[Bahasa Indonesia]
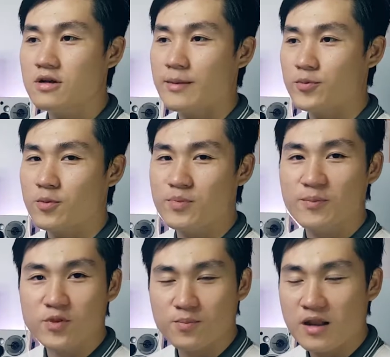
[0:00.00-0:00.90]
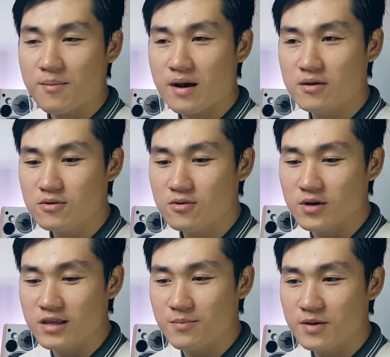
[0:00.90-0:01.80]
laptop-laptop lama lu
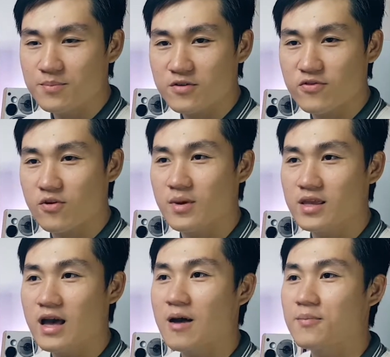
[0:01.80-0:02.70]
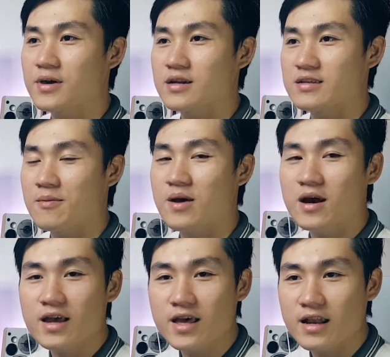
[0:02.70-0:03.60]
gue jamin performanya hampir sama
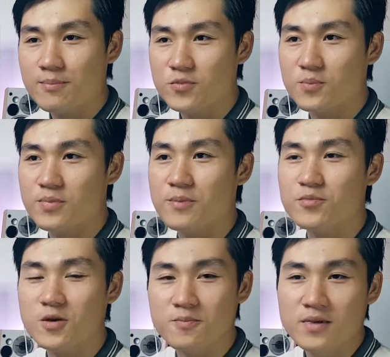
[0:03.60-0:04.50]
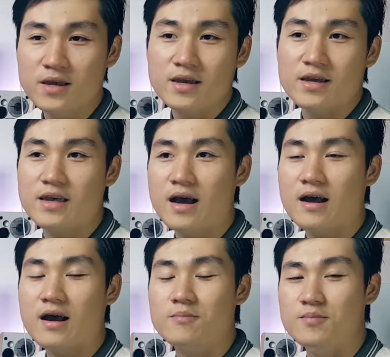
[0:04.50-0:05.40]
kayak laptop-laptop
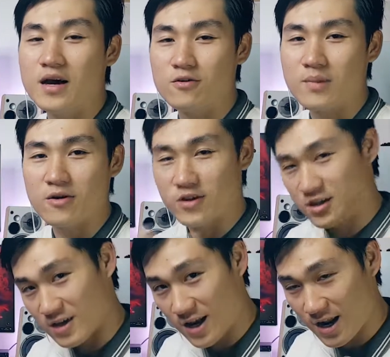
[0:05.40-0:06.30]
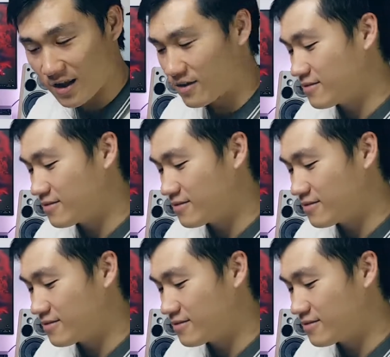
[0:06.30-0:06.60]
yang baru-baru ini sekarang